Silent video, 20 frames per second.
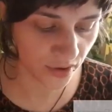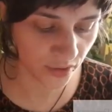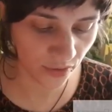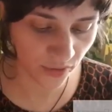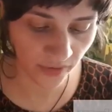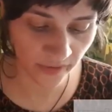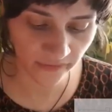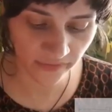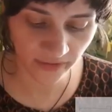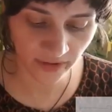
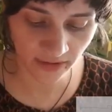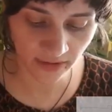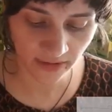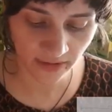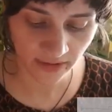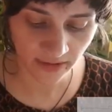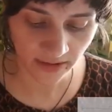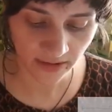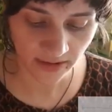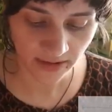Teufel,
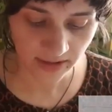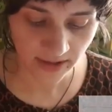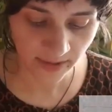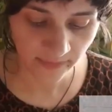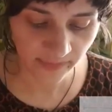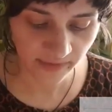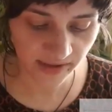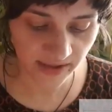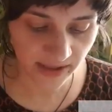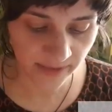dem
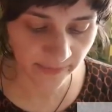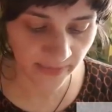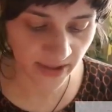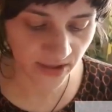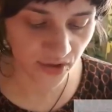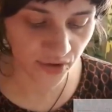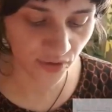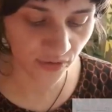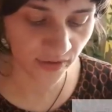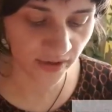sich die
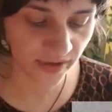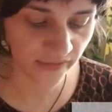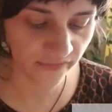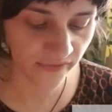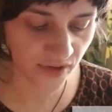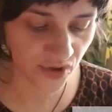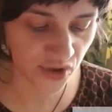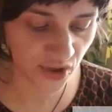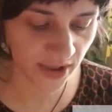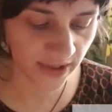Menschen heute
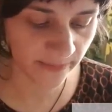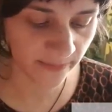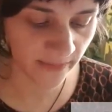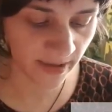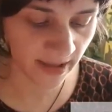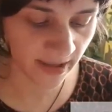verschrieben